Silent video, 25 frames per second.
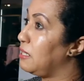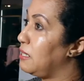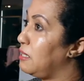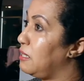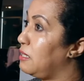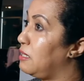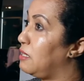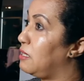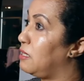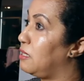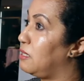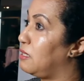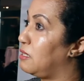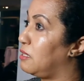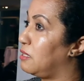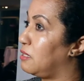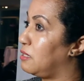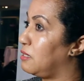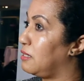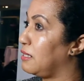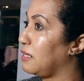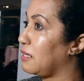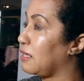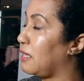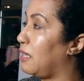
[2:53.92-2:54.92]

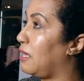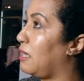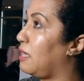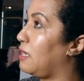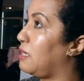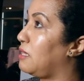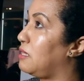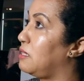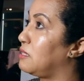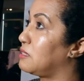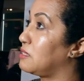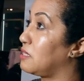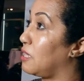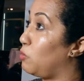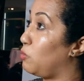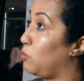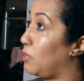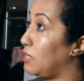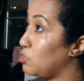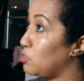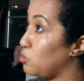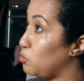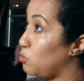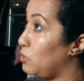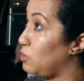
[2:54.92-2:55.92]
اللقاء آه،
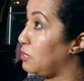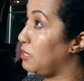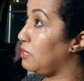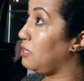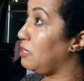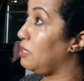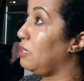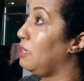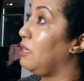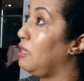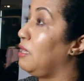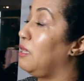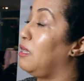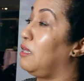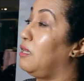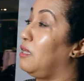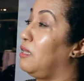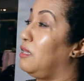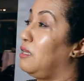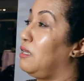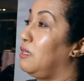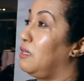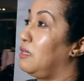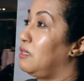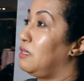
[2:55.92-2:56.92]
تواصلي
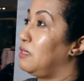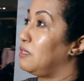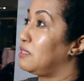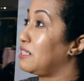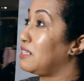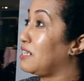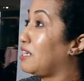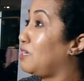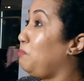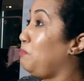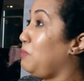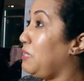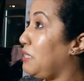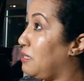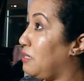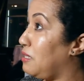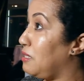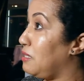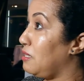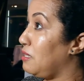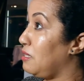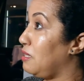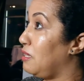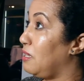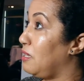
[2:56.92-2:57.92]

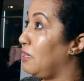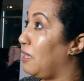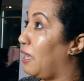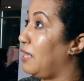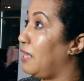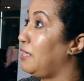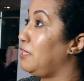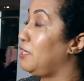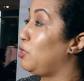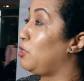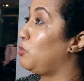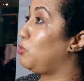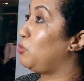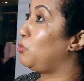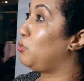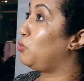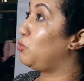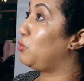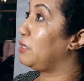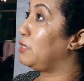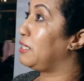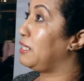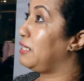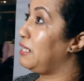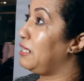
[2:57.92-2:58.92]
تكميلي
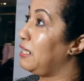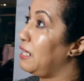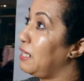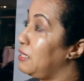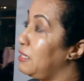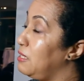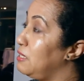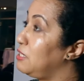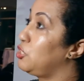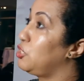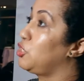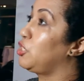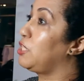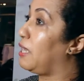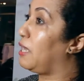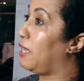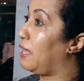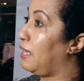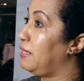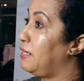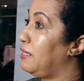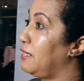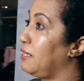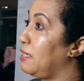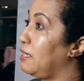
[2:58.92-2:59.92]
انه الى الجهه
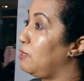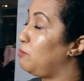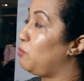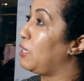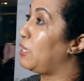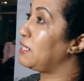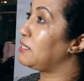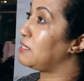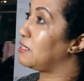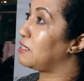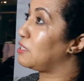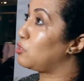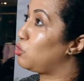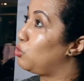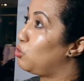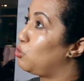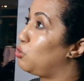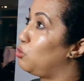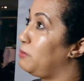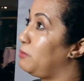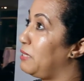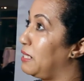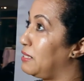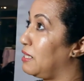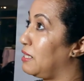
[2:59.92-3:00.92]
حنايا المؤسسات
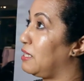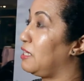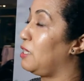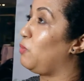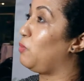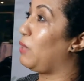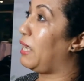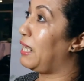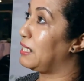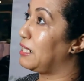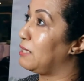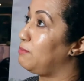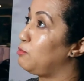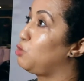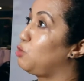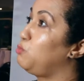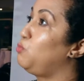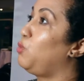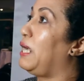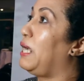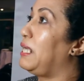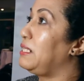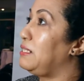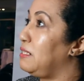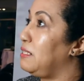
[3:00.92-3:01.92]
الحكوميه درنا واحد
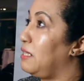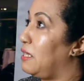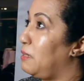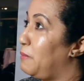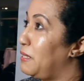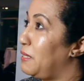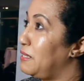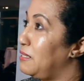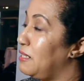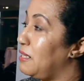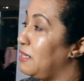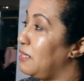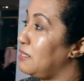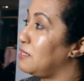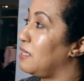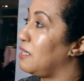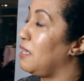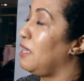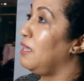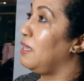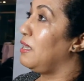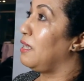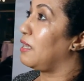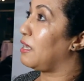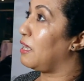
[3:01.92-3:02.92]
المجموعه ديال البديلات
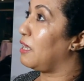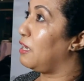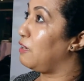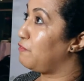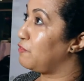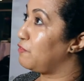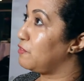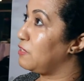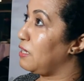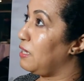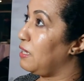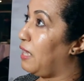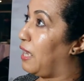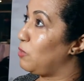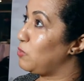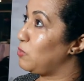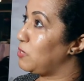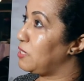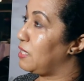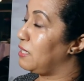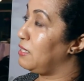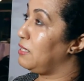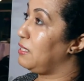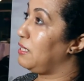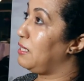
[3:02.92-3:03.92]
راه الفضل
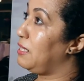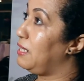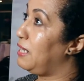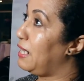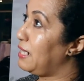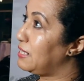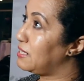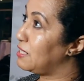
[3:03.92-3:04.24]
عاوتاني الى